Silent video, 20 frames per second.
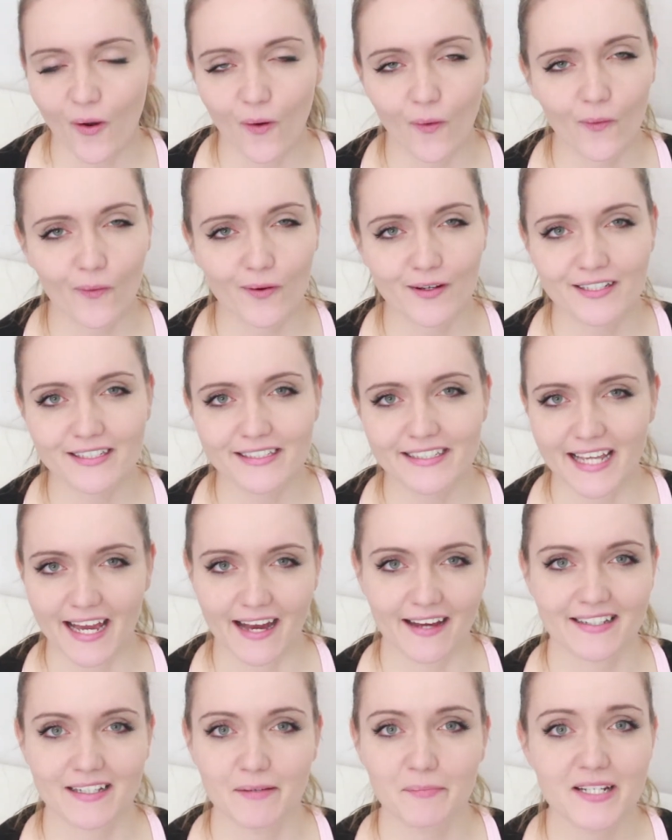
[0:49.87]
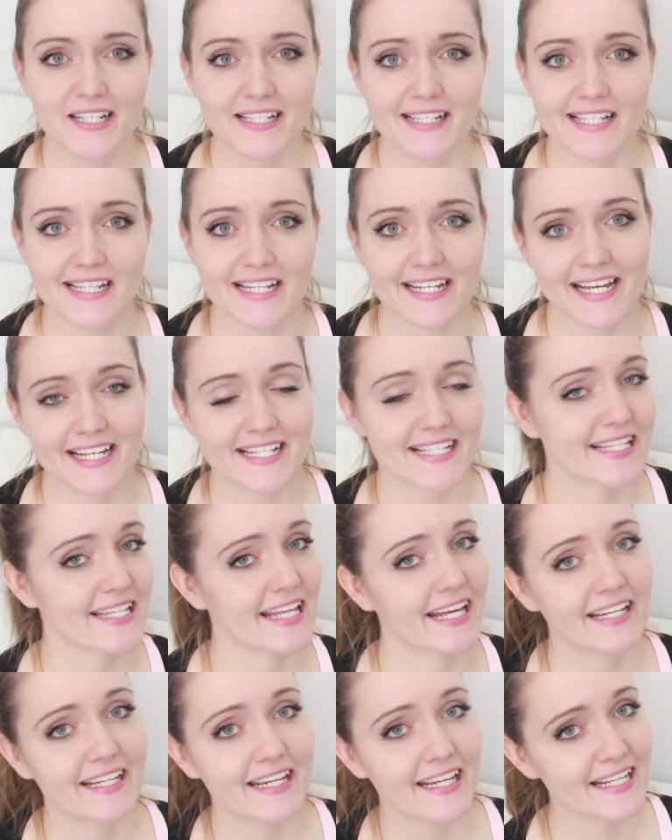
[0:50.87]
Und ja, damit es den Gästen
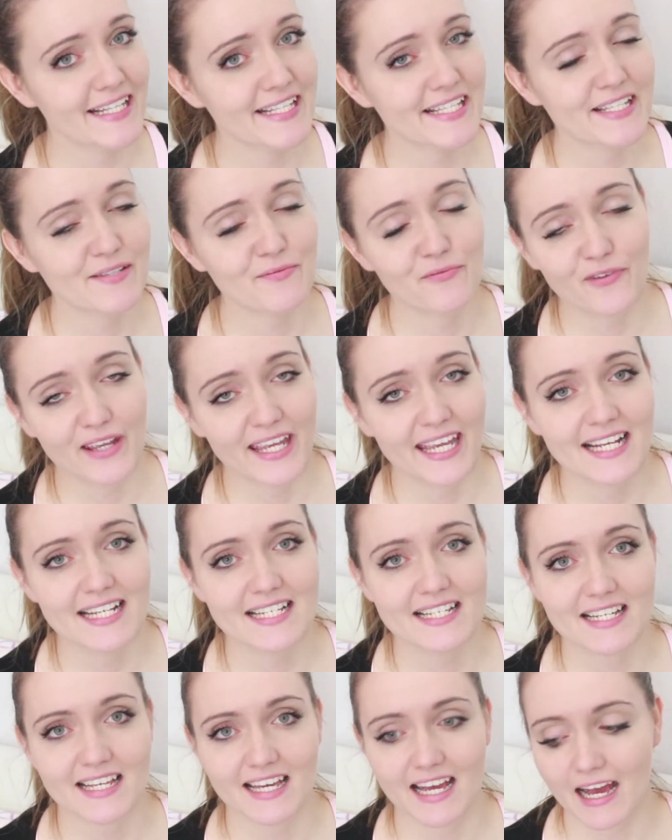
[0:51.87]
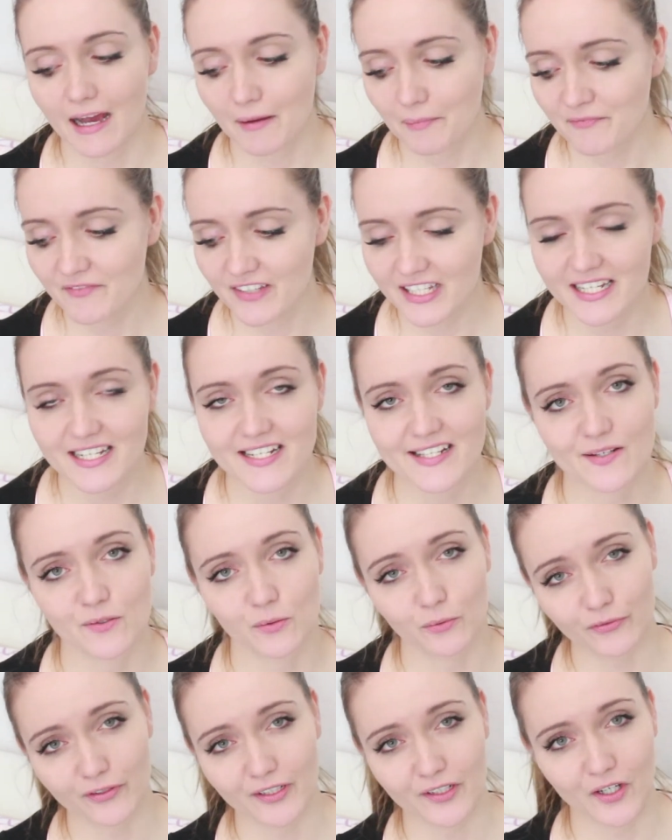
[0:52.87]
an nichts fehlt, haben wir diese
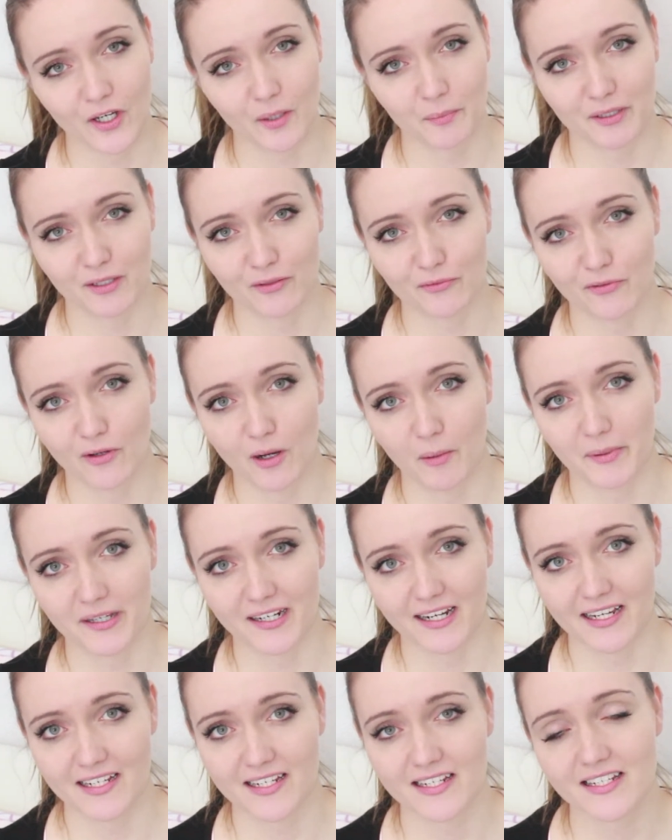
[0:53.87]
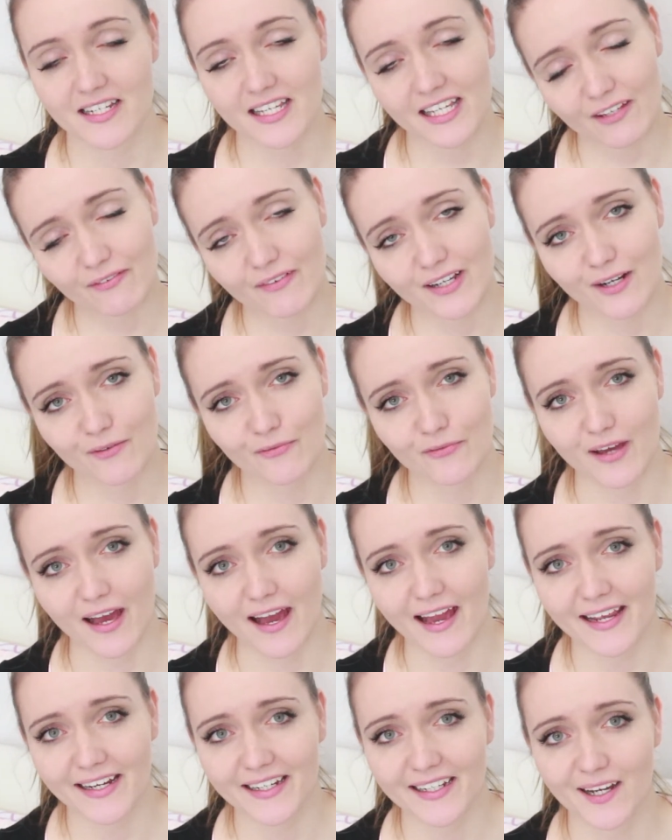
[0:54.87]
Notfallkörbchen vorbereitet. Ich war
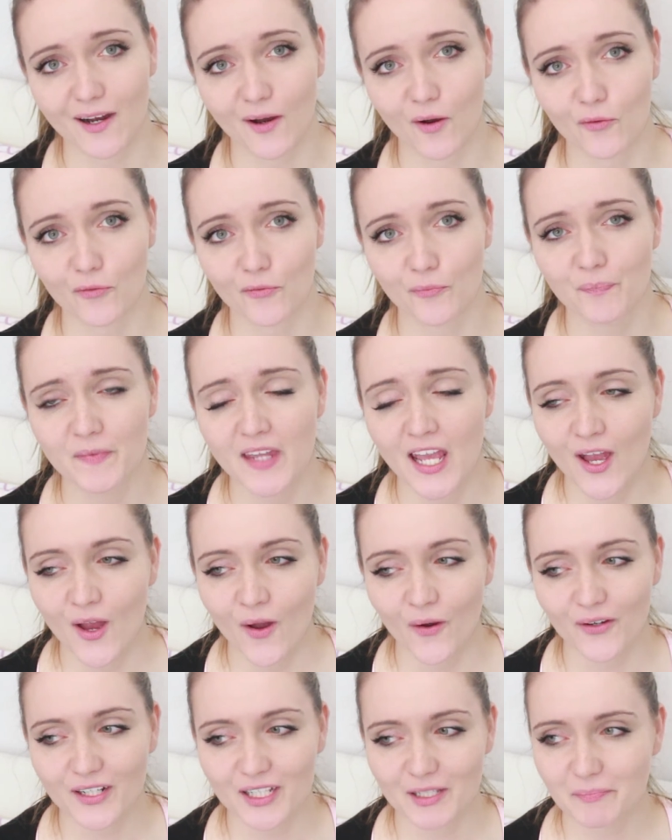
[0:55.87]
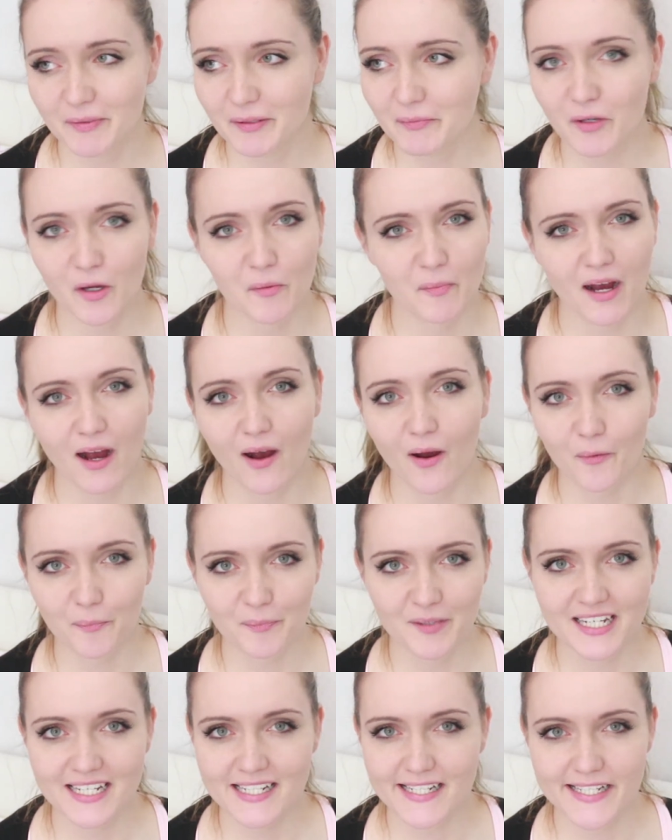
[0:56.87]
dafür einkaufen und ich bin mir
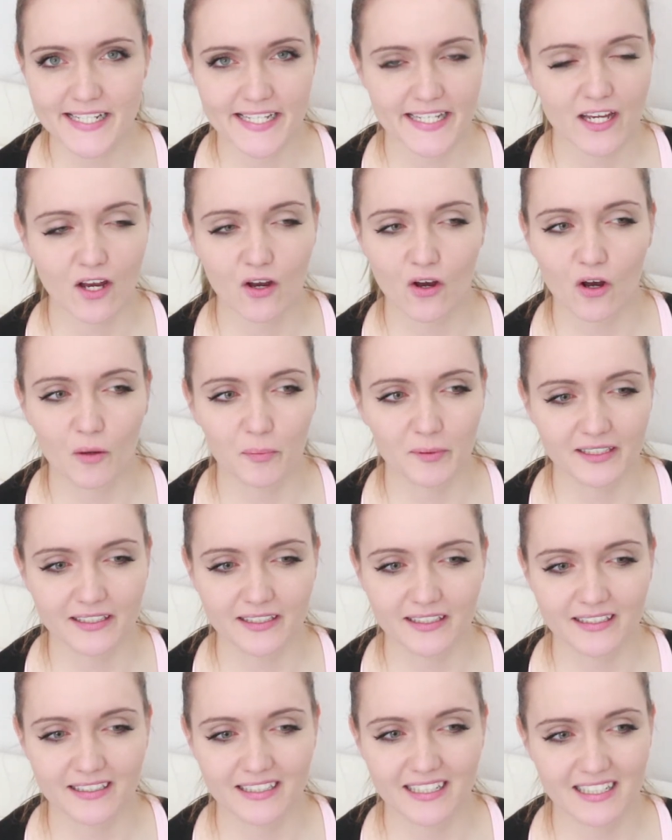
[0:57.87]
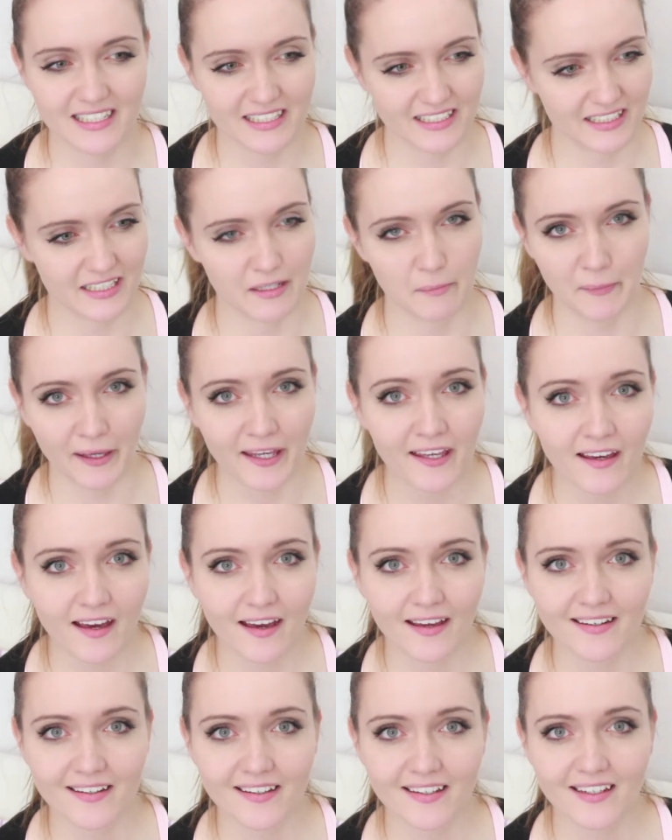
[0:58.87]
überhaupt nicht sicher, ob ich die richtige Menge
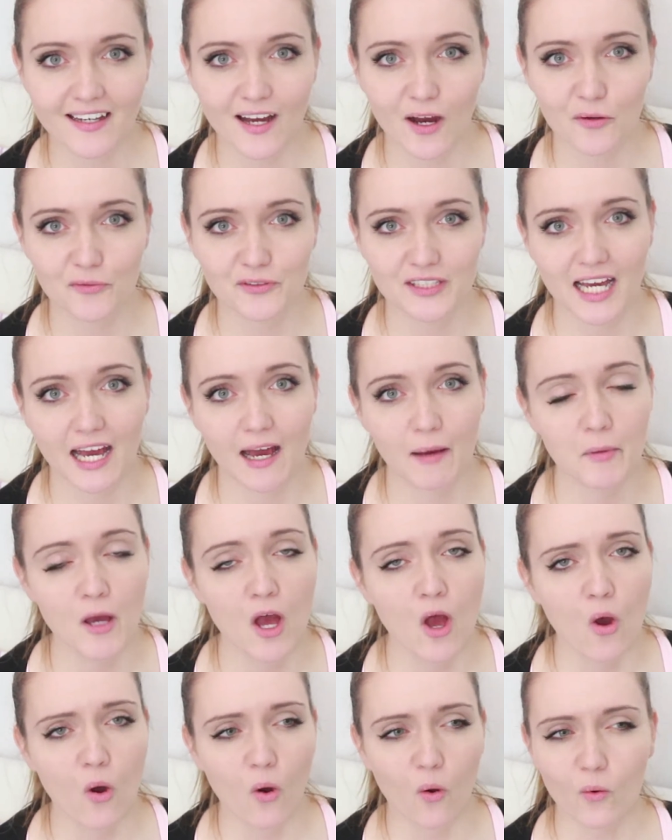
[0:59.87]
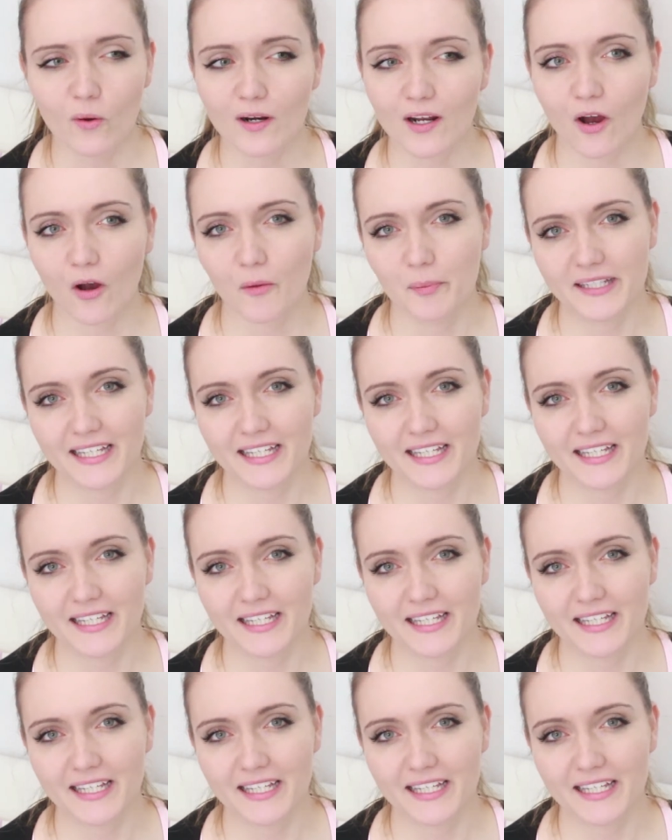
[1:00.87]
eingekauft habe oder ob